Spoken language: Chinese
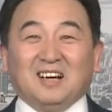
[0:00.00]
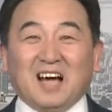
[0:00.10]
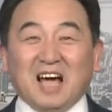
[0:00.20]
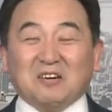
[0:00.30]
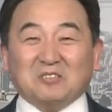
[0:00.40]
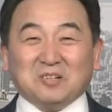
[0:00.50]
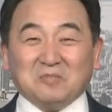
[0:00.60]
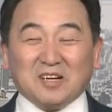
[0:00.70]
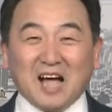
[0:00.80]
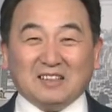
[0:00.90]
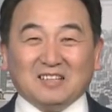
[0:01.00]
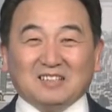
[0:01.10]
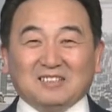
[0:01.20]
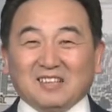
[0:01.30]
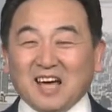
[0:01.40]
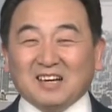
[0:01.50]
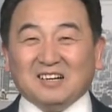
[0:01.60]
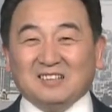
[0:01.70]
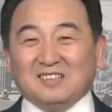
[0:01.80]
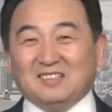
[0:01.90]
还有这么干呢，太狠
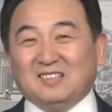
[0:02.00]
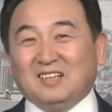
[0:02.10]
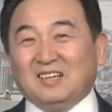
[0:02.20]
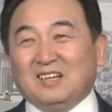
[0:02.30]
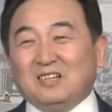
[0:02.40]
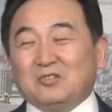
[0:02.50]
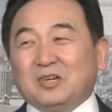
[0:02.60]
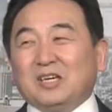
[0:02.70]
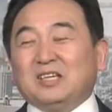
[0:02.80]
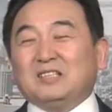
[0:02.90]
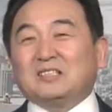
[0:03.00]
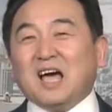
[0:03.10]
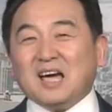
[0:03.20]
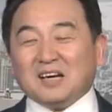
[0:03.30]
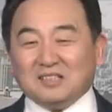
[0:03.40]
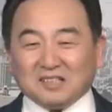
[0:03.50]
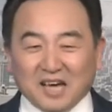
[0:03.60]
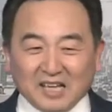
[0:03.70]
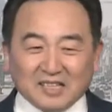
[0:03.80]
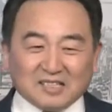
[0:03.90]
了。”所以太狠的
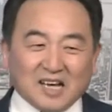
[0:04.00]
概念，